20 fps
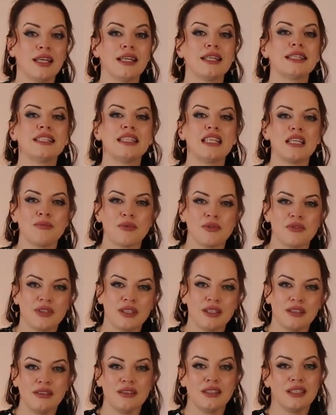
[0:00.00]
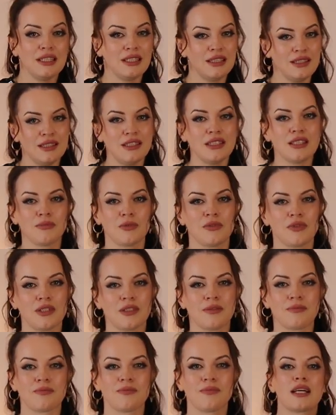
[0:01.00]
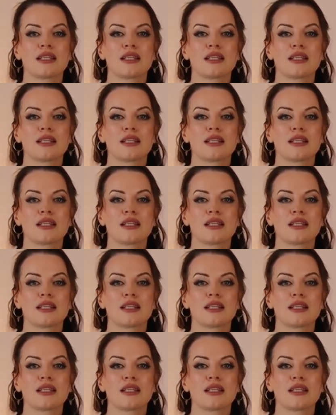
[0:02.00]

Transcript: гемовое и негемовое.